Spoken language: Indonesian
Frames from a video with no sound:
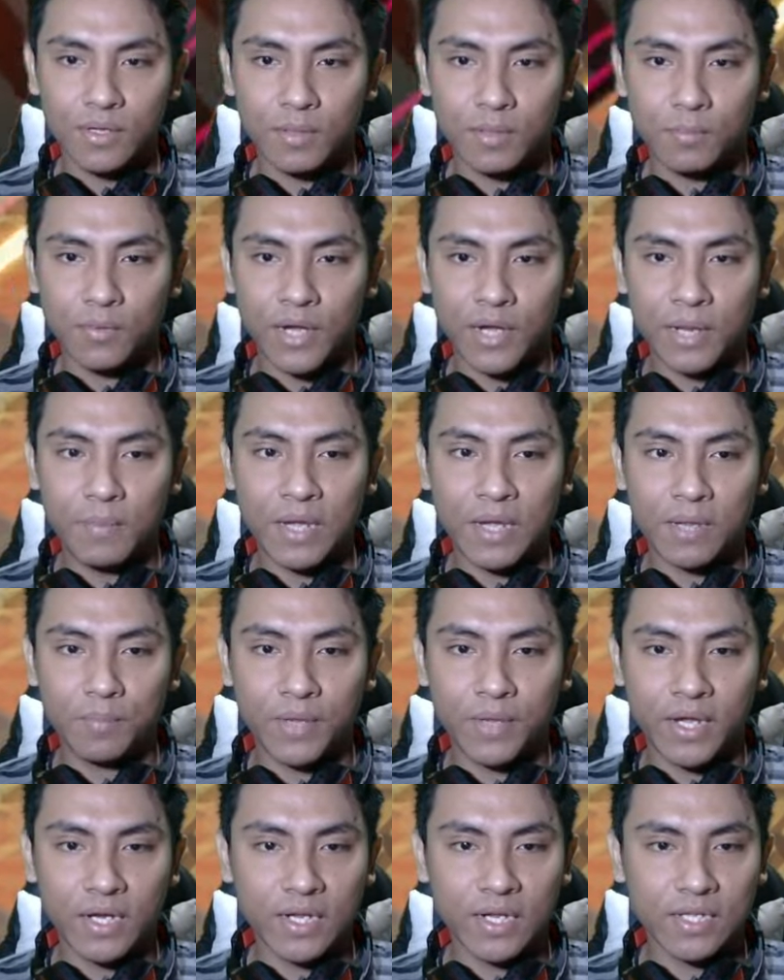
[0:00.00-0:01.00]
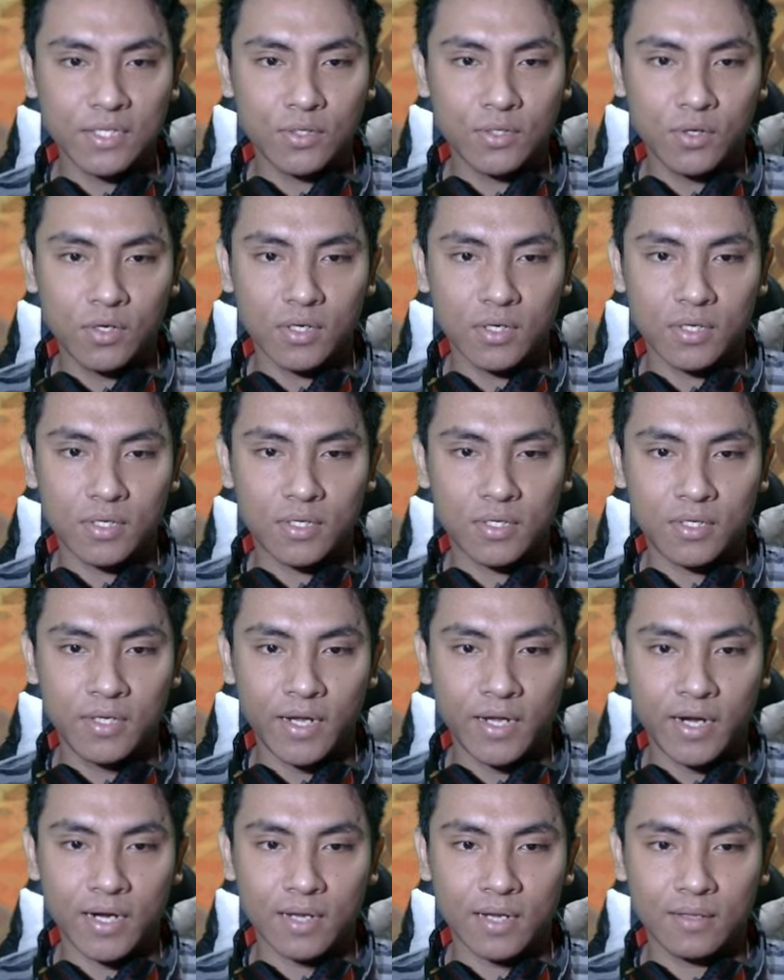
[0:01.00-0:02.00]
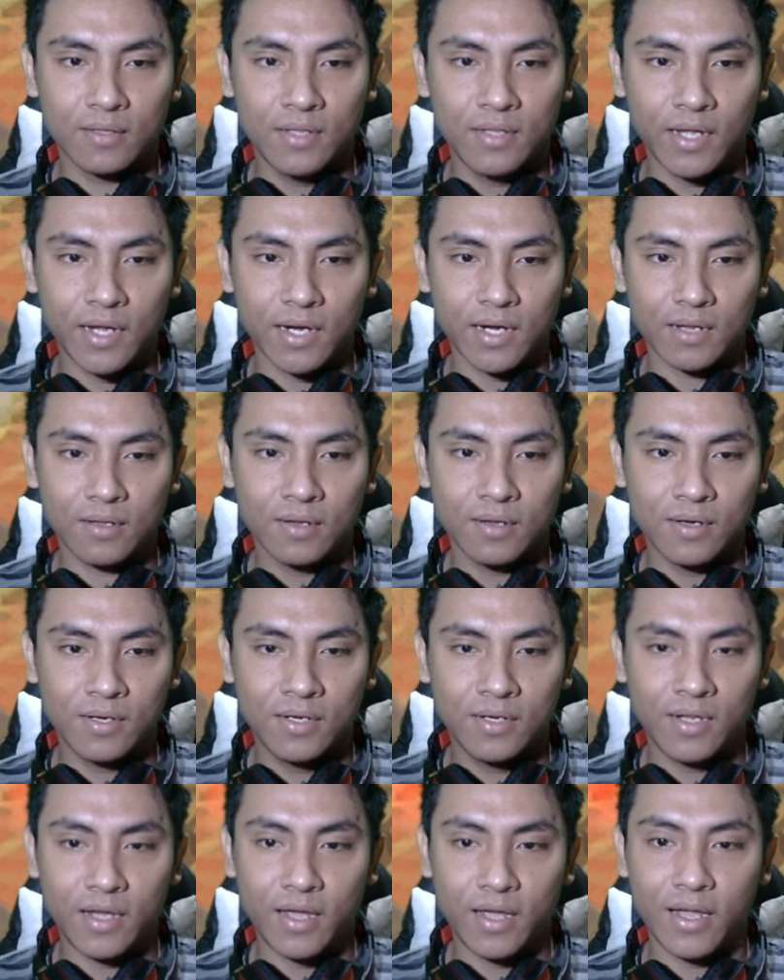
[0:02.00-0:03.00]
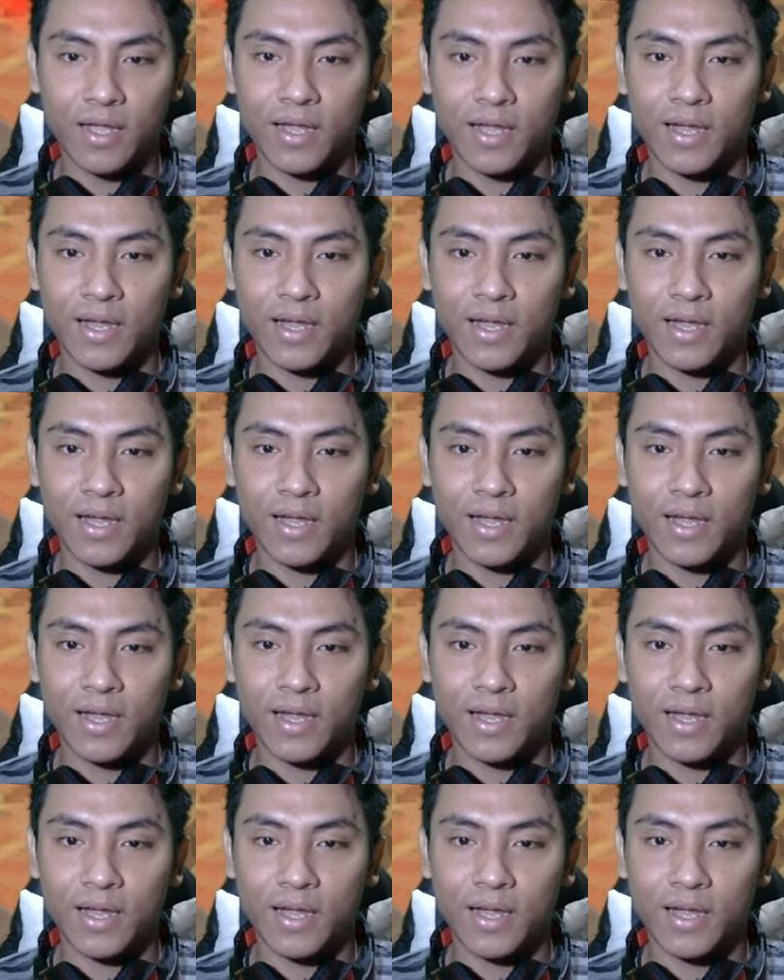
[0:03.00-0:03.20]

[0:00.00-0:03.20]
way back man let's go der der der